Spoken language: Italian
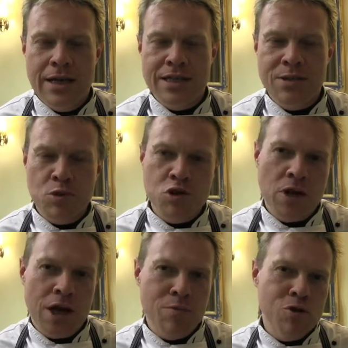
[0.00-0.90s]
e si può
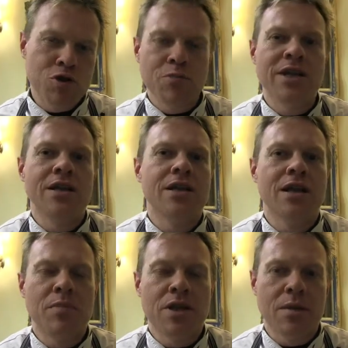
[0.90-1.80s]
giocare molto bene
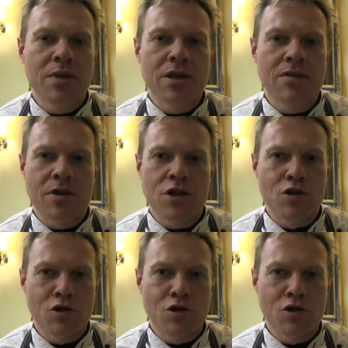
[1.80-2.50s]
negli abbinamenti fra di